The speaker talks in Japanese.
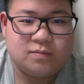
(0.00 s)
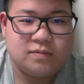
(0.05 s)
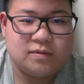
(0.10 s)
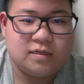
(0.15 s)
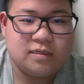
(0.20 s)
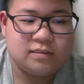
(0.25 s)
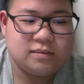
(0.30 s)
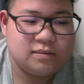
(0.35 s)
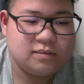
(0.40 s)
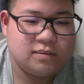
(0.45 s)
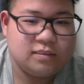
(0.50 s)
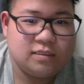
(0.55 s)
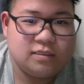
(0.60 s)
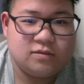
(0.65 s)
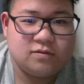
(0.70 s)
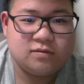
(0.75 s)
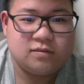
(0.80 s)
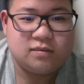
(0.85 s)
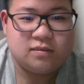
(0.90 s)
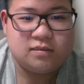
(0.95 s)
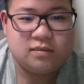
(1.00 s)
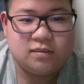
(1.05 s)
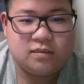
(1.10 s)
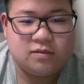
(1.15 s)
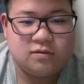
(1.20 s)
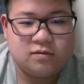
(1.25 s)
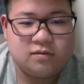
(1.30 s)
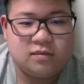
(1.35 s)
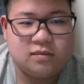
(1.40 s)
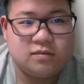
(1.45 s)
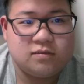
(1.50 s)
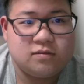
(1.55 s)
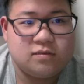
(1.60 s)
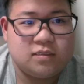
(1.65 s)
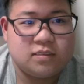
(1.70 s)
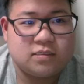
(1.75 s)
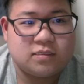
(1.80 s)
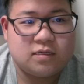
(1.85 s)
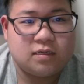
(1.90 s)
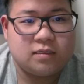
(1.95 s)
ブラジルに行く、行く、いるん
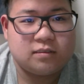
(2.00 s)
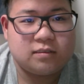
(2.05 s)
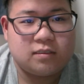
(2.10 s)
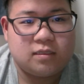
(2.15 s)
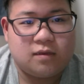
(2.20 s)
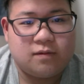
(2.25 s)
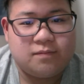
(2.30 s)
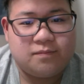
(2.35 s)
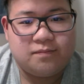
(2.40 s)
ですかって。